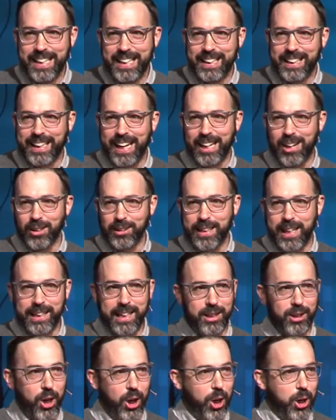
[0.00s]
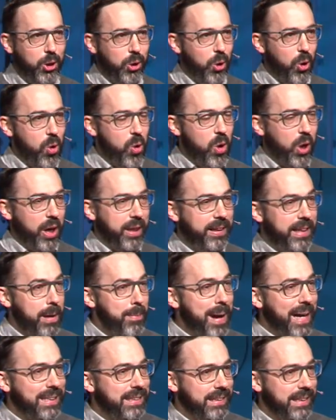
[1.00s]
Très content d'être de retour.
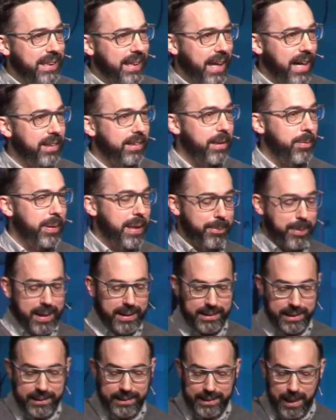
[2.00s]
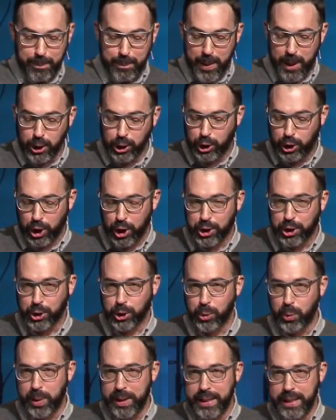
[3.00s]
Thématique, grande thématique qui s'appelle Je
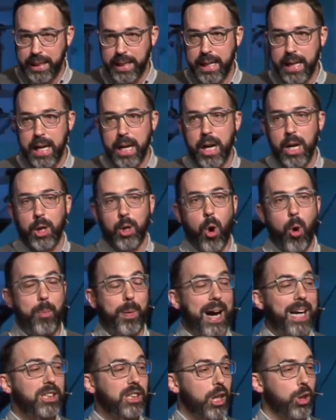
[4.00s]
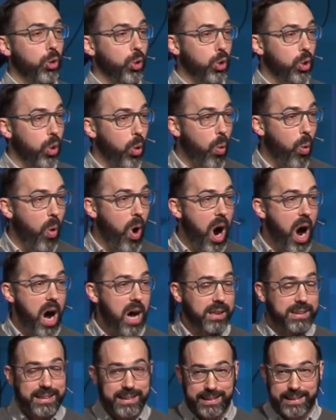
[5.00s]
suis, qu'on prêche à nos
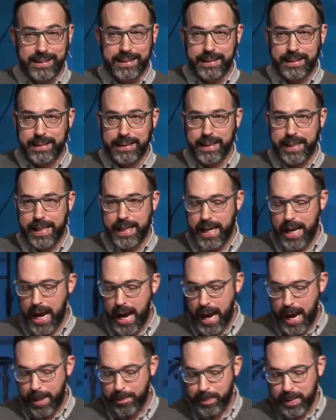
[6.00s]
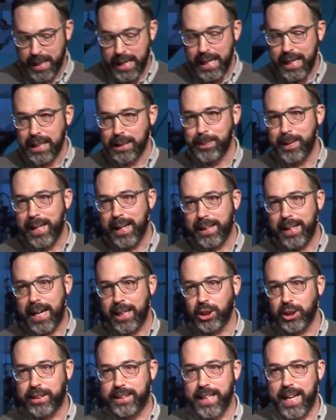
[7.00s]
trois sites. Et euh, la semaine
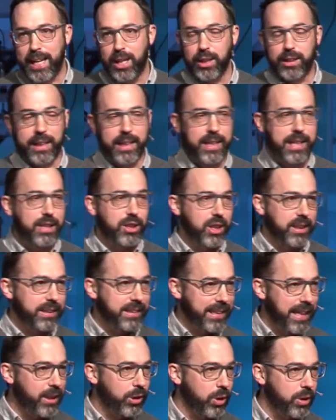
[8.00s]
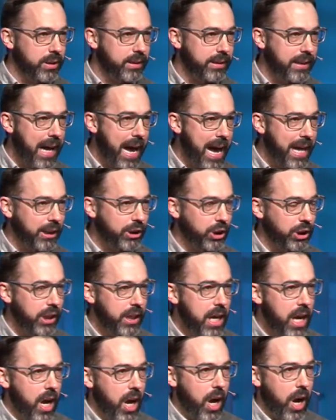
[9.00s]
dernière, j'étais à notre église de Saint-Eustache,
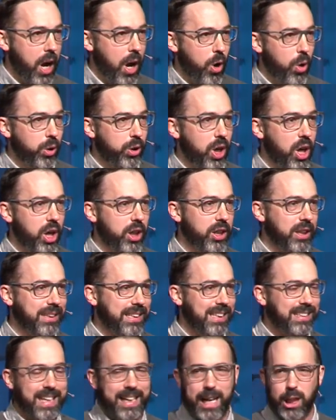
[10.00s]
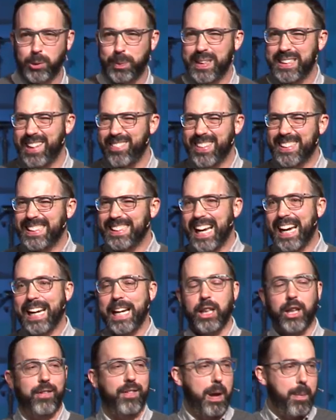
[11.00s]
euh, au-delà de 150, je pense qu'il y avait
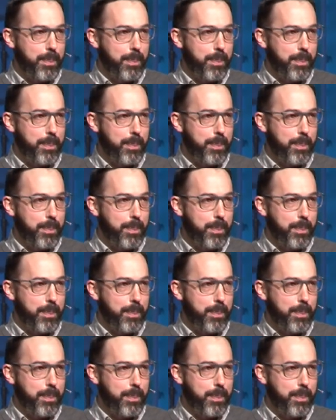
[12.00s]
180